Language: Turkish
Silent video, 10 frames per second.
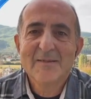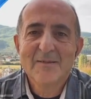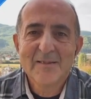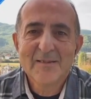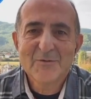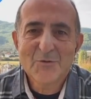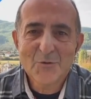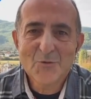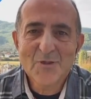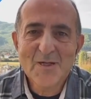e,
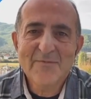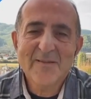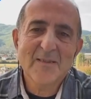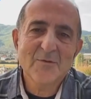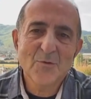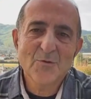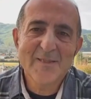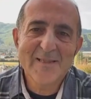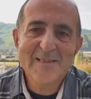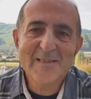soruluyor. Fakat
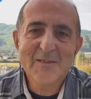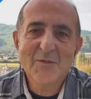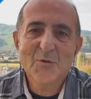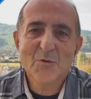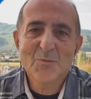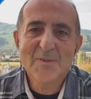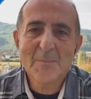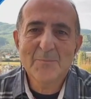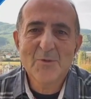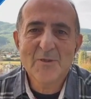onunla ilgili yorum
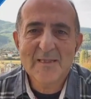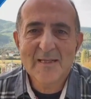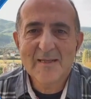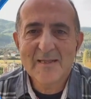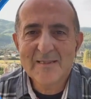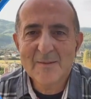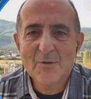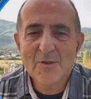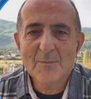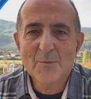yapmıyor. Genelde
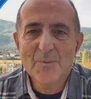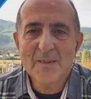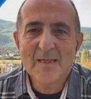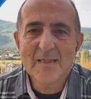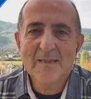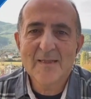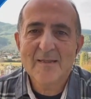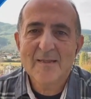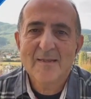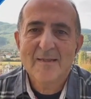böyle bu panelde
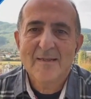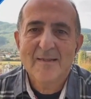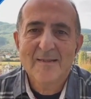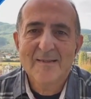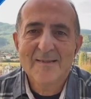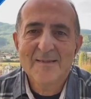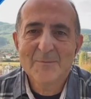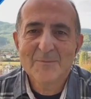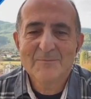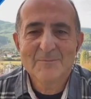e,
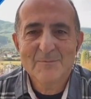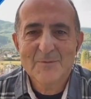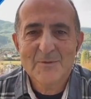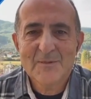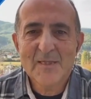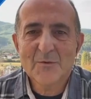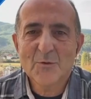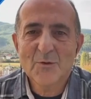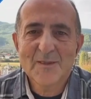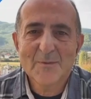şey
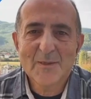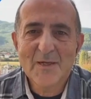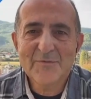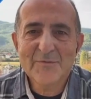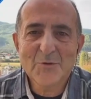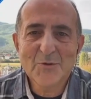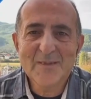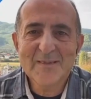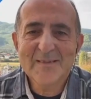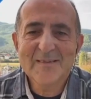konuları böyle hafif
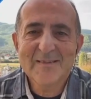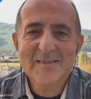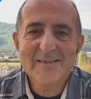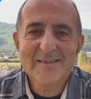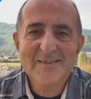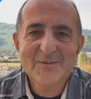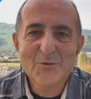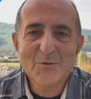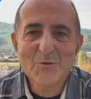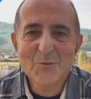konuları e,
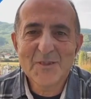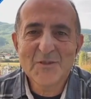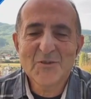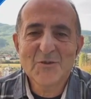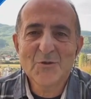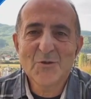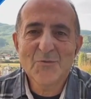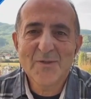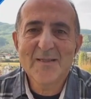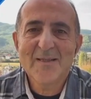konuşup
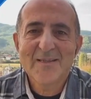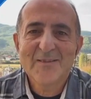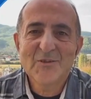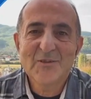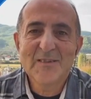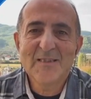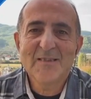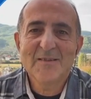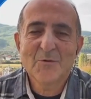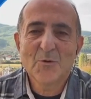geçiştiriyor ve
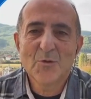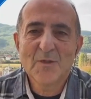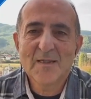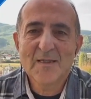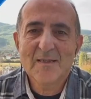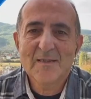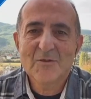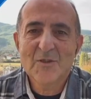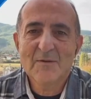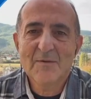ciddi konulara
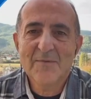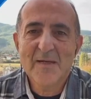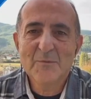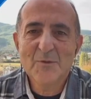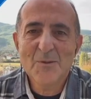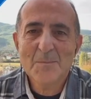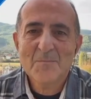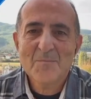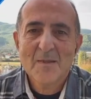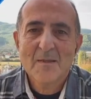cevap vermiyor.
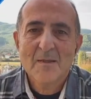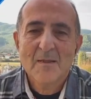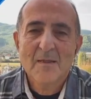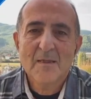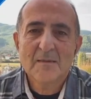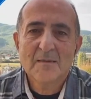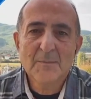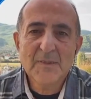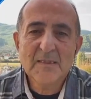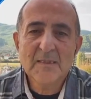E,
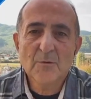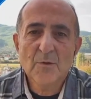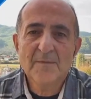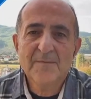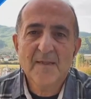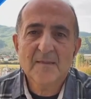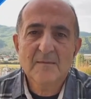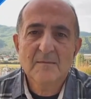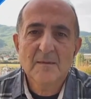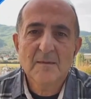tabii ki UEFA
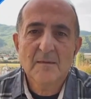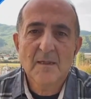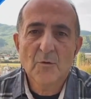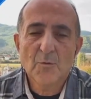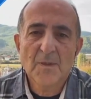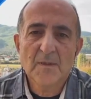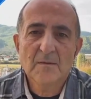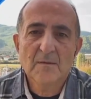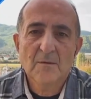e, Avrupa'nın